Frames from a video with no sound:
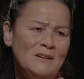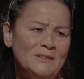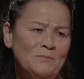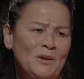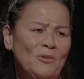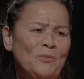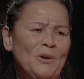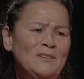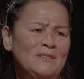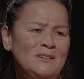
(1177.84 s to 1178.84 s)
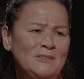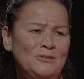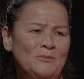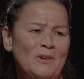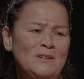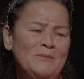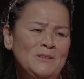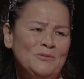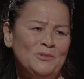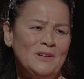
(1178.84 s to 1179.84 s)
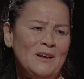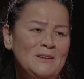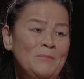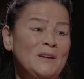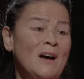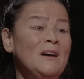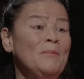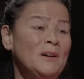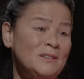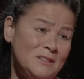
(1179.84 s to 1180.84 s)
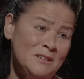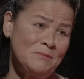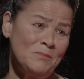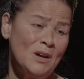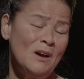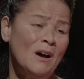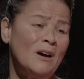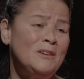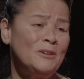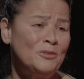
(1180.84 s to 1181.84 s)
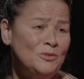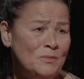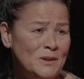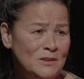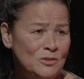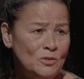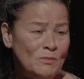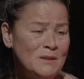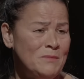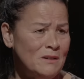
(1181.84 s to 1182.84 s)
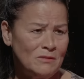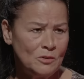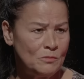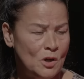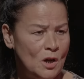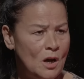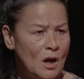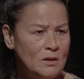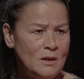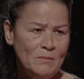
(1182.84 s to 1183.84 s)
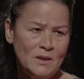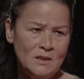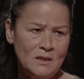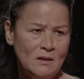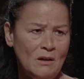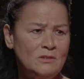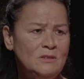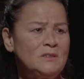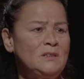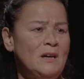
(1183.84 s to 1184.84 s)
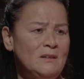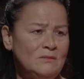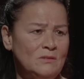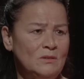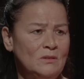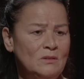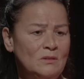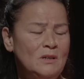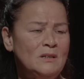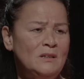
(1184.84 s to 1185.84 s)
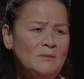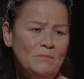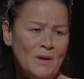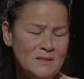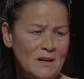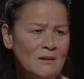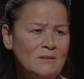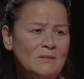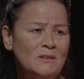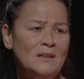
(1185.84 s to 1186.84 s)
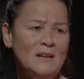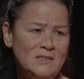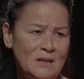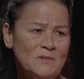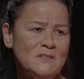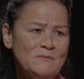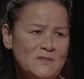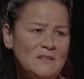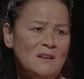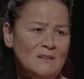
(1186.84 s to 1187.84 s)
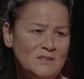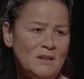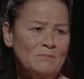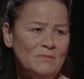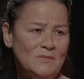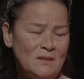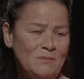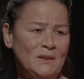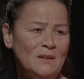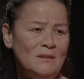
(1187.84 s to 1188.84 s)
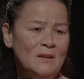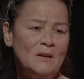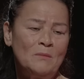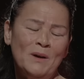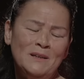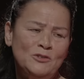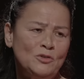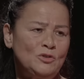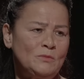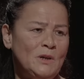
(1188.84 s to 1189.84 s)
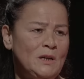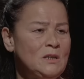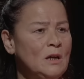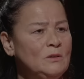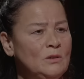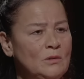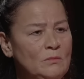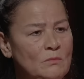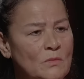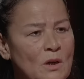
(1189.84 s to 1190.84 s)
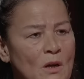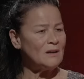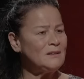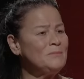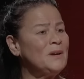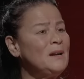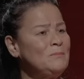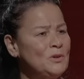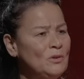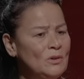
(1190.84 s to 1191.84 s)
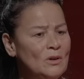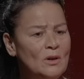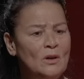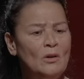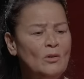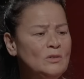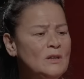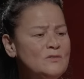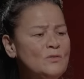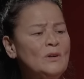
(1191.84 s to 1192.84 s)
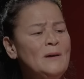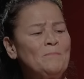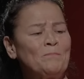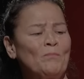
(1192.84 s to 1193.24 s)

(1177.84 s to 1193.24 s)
artık ben ormanlarda yatıyorum. Anne beni kurtar. Anne ben hala bayan kireyim. Anne götür beni diyorum. Anneme yalvarıyorum. Annem beni yine kandırır gider. Der ki ben yarın geleceğim kızım seni alacağım der bana. Ben de çocuğum ya inanıyorum. Annem gelmiyor. Ondan sonra